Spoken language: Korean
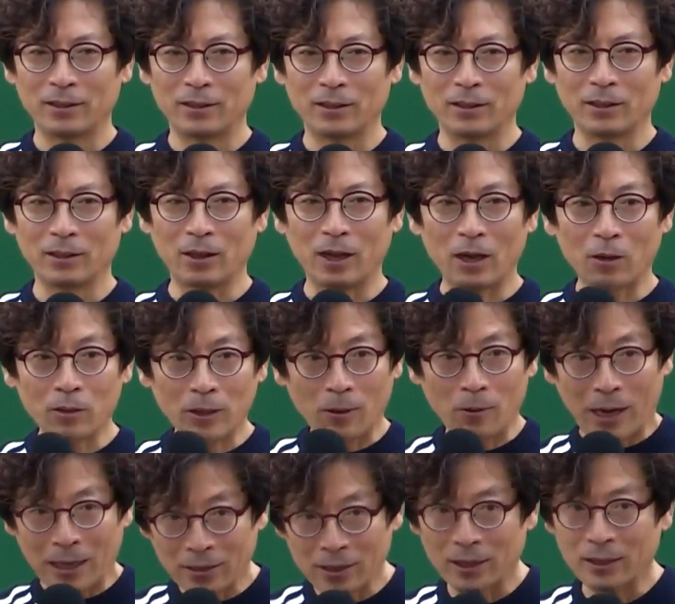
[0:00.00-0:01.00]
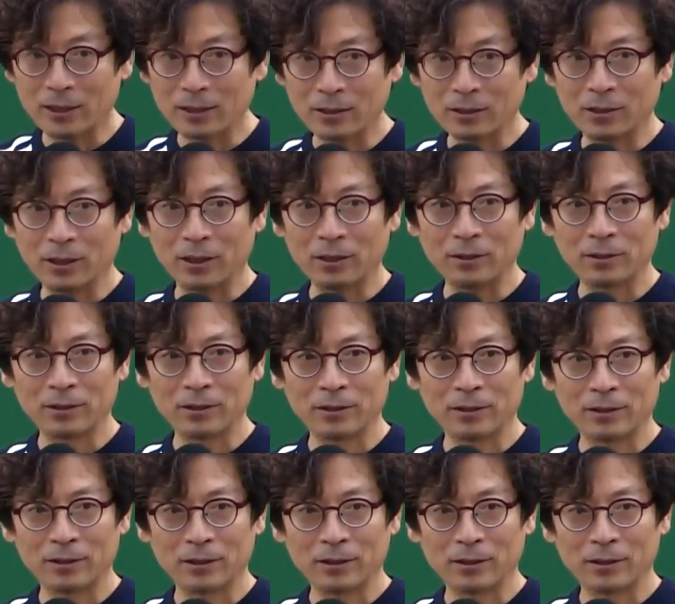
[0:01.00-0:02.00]
어, 학원에 와서 하시는 거예요?
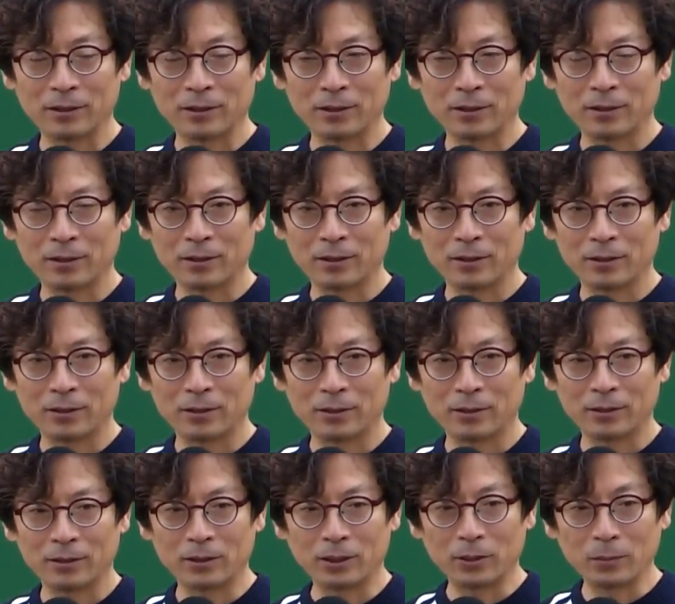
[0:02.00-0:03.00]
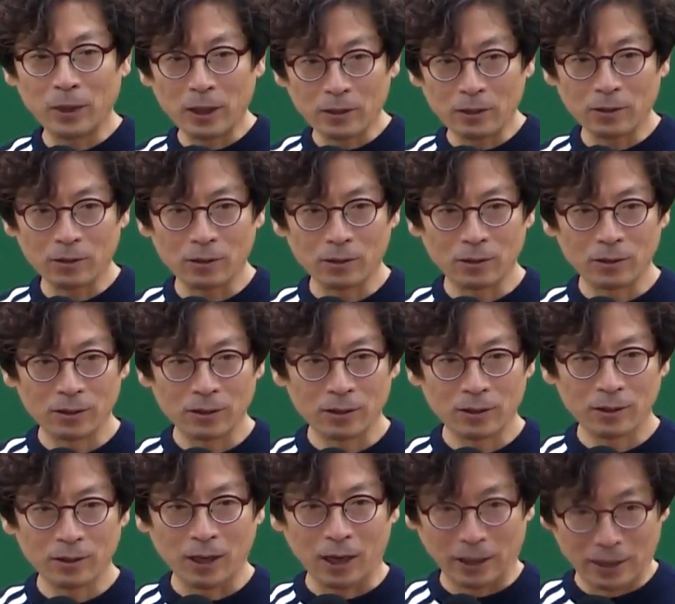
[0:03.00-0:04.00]
집에서
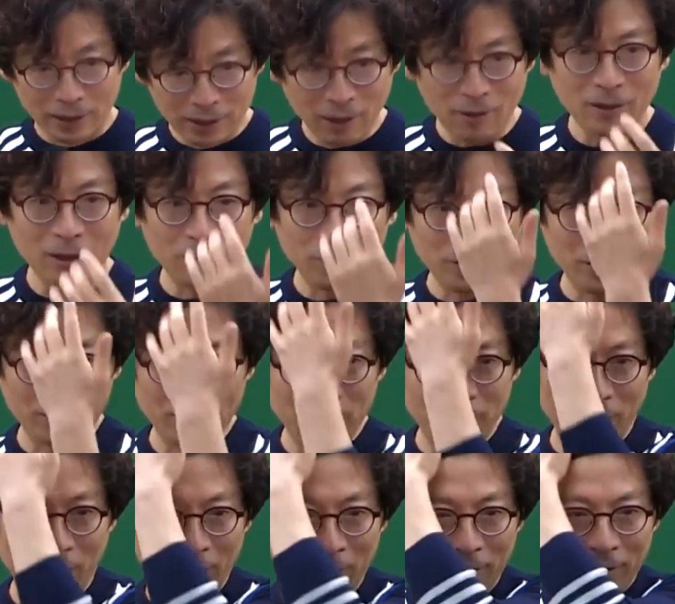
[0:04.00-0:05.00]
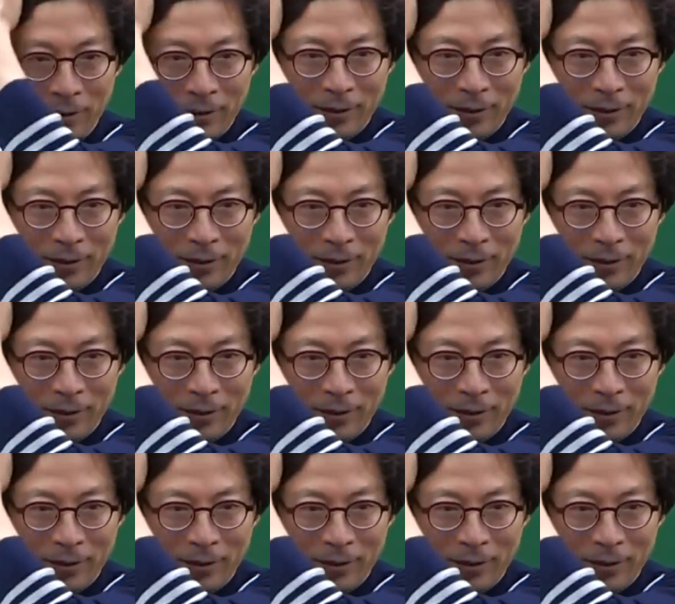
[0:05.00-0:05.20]
아 인강을 한번 더 들으세요.